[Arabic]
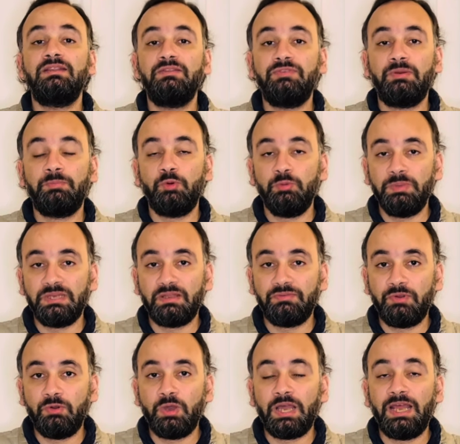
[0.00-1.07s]
ليفربول
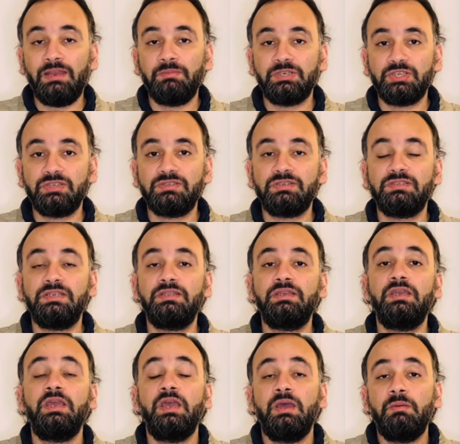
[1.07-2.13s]
بيتفوق على مانشستر سيتي
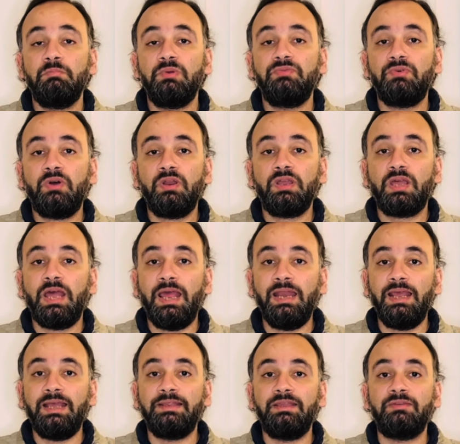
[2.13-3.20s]
بفارق
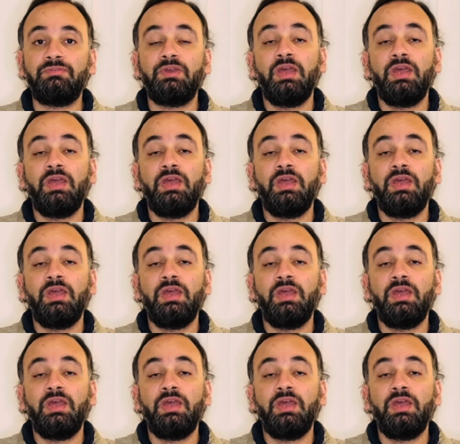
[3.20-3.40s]
الاهداف